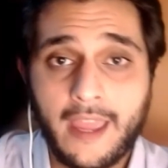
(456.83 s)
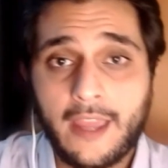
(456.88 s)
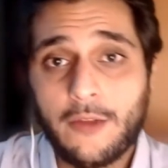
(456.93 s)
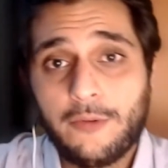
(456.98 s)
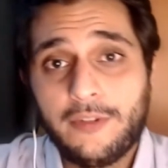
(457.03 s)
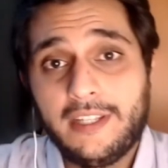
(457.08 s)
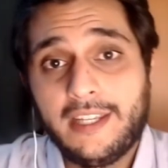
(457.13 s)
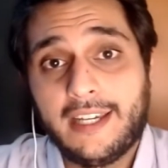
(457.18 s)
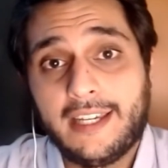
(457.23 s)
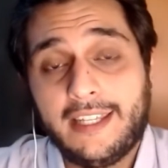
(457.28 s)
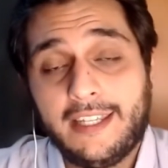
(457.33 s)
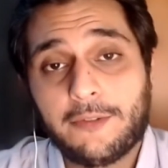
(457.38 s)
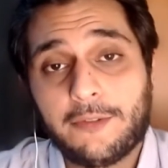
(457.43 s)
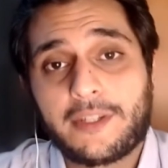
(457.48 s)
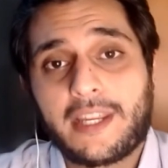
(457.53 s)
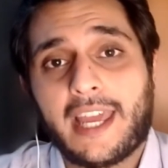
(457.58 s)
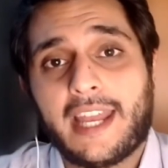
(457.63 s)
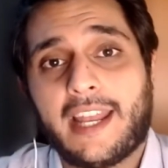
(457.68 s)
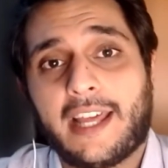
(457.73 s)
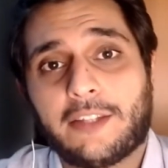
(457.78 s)
E aí o
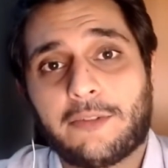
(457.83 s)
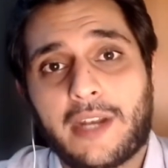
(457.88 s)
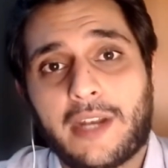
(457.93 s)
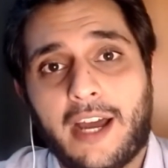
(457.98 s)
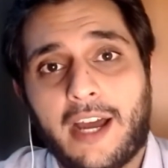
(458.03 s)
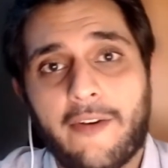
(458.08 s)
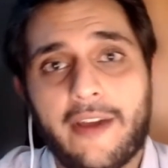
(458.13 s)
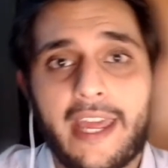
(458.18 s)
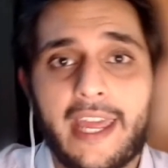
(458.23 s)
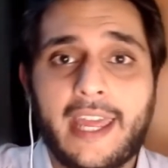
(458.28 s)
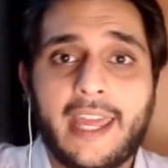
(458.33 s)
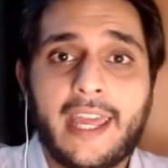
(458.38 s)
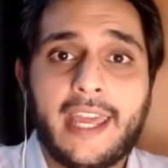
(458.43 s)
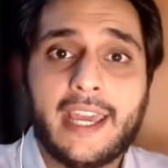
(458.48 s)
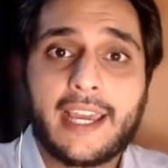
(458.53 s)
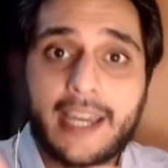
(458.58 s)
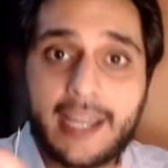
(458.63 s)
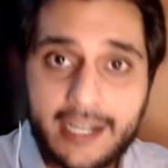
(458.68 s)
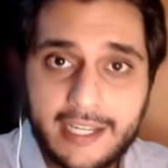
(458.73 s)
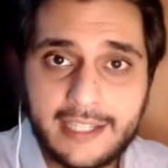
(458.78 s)
que é natural é
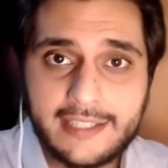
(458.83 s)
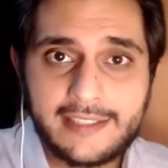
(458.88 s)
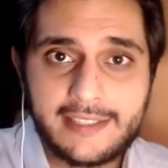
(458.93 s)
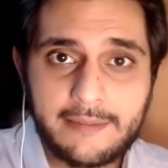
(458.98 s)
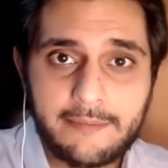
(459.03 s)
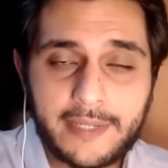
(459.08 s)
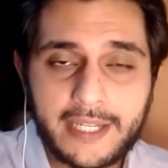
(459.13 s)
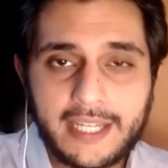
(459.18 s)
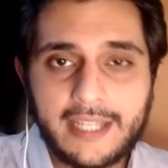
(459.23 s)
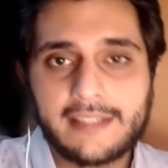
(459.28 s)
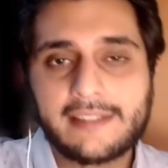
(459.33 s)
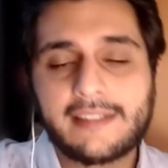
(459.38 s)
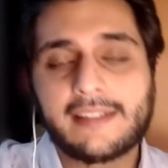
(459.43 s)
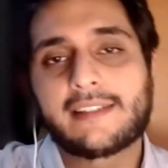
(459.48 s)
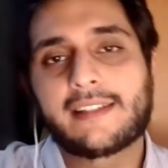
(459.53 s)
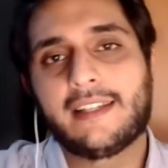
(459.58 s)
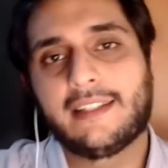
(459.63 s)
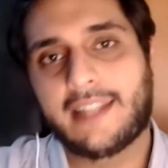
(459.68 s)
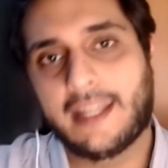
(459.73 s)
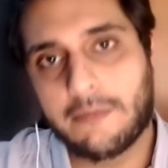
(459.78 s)
grandes empresas
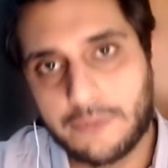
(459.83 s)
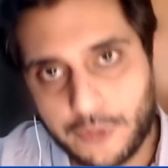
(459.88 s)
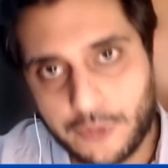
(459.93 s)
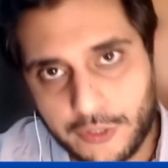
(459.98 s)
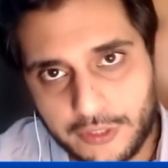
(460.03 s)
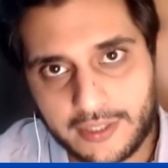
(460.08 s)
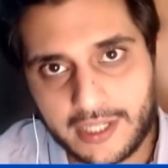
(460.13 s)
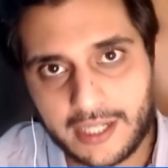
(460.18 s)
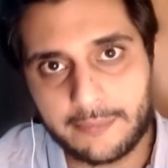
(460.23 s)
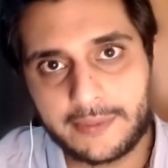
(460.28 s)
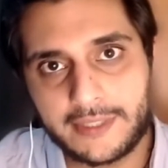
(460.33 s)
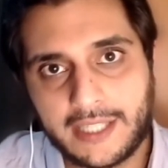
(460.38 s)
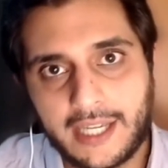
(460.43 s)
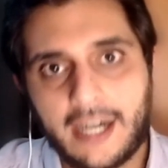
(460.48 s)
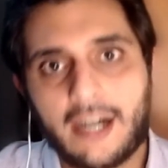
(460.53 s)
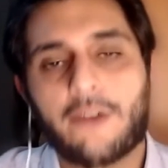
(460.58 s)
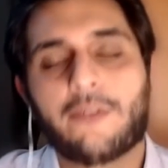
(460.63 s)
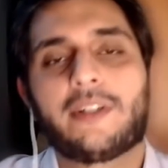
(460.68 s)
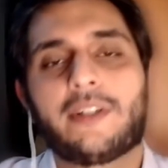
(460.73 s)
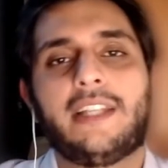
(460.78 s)
que têm muito
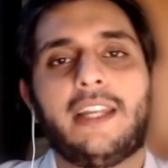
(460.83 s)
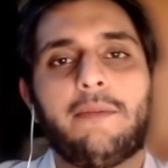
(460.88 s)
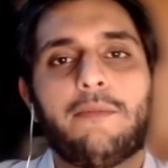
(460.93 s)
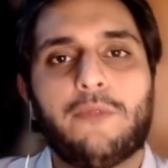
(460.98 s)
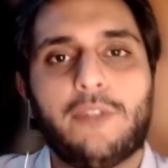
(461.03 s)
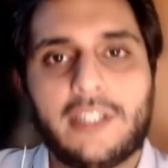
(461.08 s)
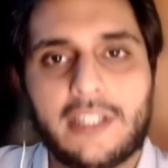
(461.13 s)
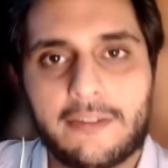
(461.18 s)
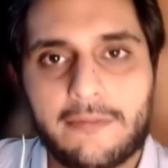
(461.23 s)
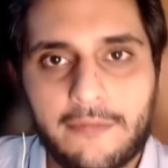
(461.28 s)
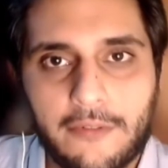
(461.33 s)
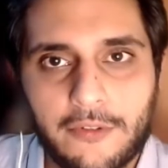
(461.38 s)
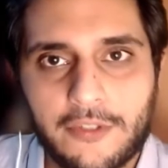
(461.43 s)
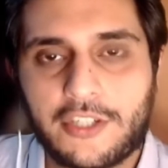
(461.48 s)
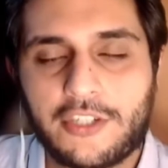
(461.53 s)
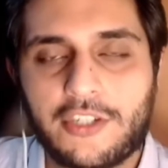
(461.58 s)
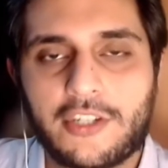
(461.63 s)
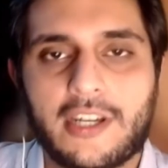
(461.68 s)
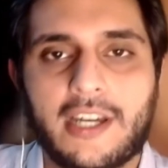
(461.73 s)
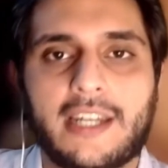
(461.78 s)
capital, que têm muita
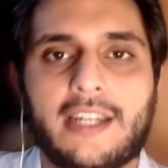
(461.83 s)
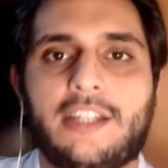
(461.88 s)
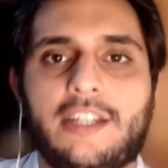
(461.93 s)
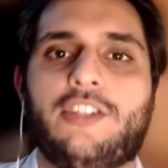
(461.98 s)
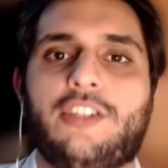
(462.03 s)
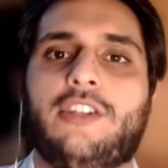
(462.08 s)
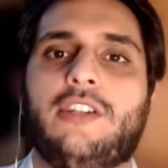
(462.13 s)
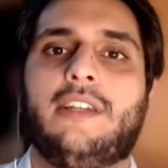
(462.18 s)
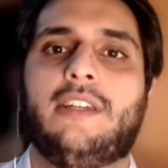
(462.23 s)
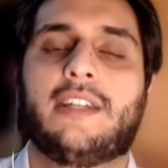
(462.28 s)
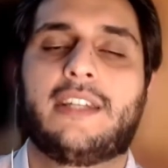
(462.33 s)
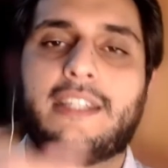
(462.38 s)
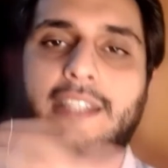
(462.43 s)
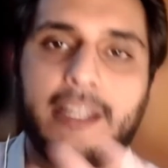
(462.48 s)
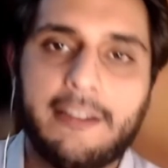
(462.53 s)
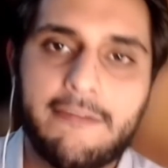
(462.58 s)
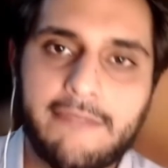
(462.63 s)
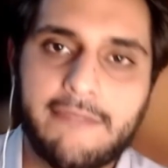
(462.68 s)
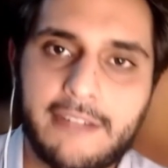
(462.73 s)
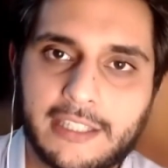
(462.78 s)
fonte de garantia, que
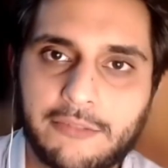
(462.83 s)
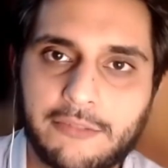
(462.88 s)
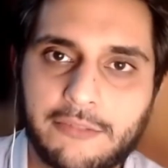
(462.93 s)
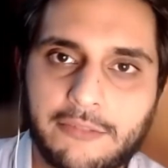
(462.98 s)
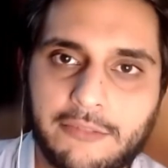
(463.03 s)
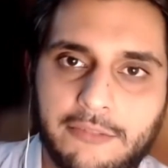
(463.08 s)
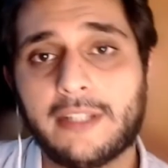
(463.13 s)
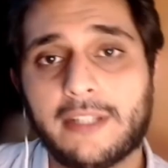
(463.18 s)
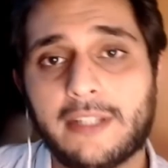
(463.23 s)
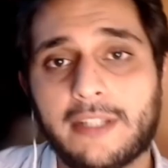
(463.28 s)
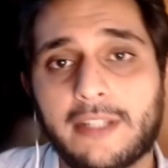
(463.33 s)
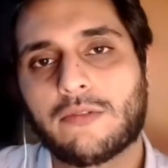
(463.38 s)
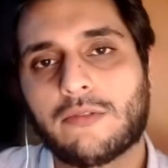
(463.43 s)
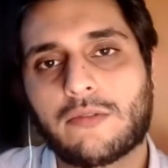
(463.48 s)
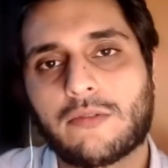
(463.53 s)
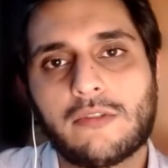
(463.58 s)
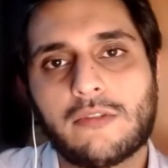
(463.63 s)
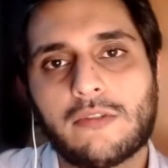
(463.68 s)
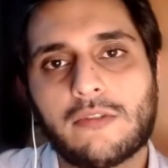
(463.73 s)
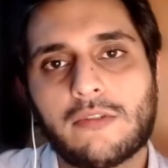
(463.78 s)
têm faturamento alto,
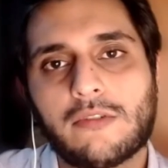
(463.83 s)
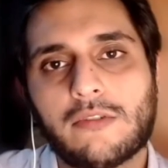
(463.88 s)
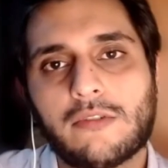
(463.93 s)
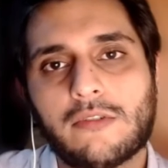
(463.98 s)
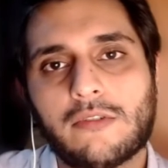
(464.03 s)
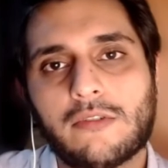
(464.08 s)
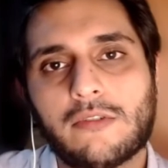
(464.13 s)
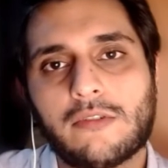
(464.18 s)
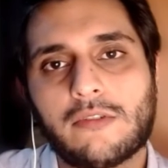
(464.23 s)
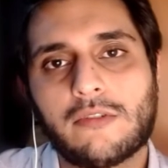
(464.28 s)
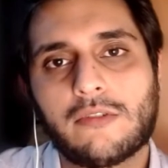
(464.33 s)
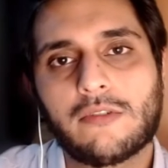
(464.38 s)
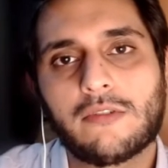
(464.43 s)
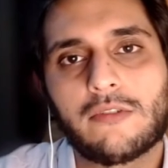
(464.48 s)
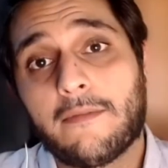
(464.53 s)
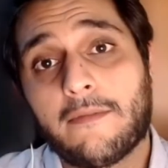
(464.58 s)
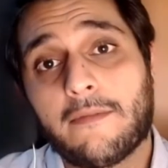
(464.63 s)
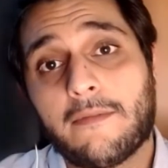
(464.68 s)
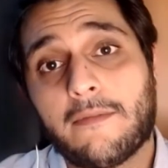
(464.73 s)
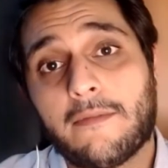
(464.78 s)
conseguir
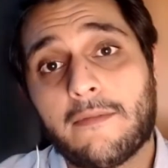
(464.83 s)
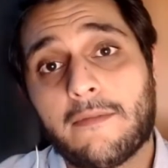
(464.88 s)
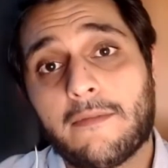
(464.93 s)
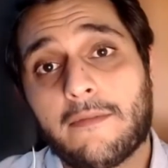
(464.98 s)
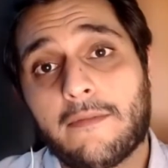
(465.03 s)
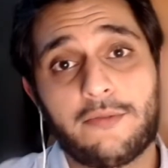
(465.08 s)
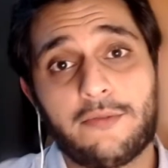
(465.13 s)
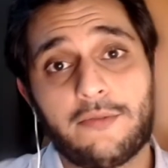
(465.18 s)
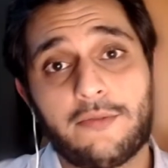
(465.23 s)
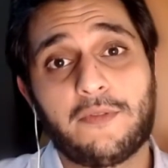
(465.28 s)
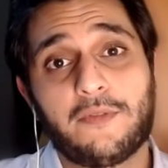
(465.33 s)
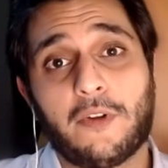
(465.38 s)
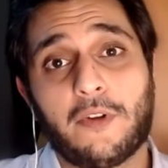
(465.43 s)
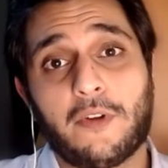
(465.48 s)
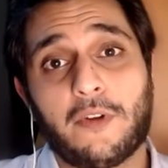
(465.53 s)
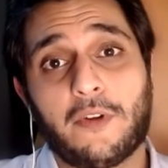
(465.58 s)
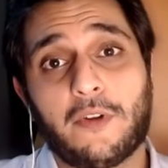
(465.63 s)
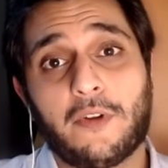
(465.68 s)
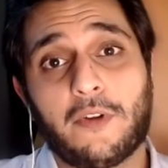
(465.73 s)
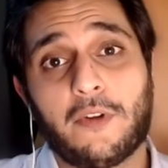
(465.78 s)
créditos
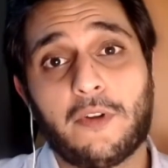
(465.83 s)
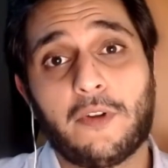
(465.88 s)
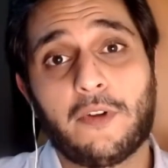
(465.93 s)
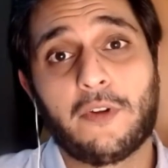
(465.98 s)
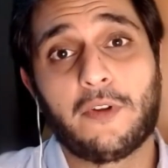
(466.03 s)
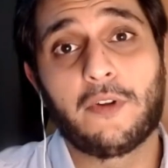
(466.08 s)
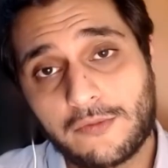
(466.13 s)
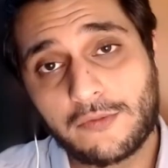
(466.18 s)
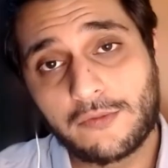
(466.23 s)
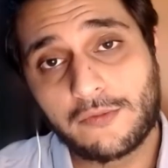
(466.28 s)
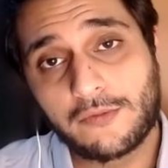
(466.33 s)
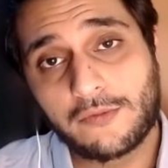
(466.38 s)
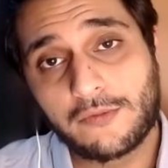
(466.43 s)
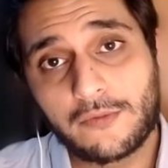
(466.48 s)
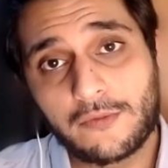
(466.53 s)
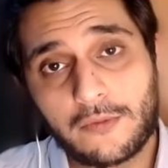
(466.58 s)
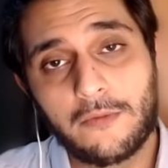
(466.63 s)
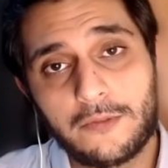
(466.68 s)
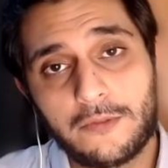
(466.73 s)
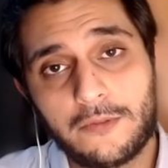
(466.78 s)
volumosos com, com
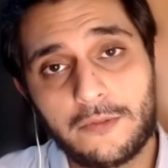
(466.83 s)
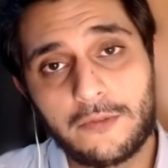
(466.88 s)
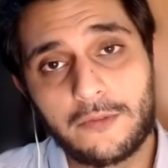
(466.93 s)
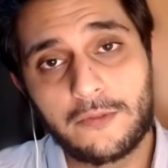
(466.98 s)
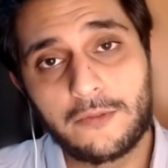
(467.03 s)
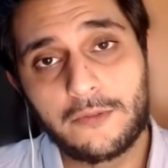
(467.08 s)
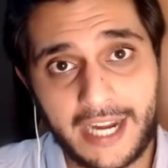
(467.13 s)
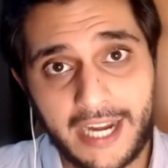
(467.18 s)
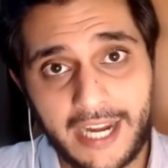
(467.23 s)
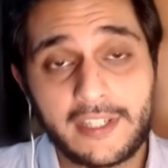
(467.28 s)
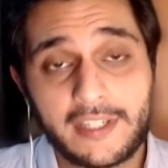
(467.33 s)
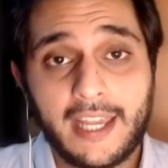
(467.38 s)
juros baixos.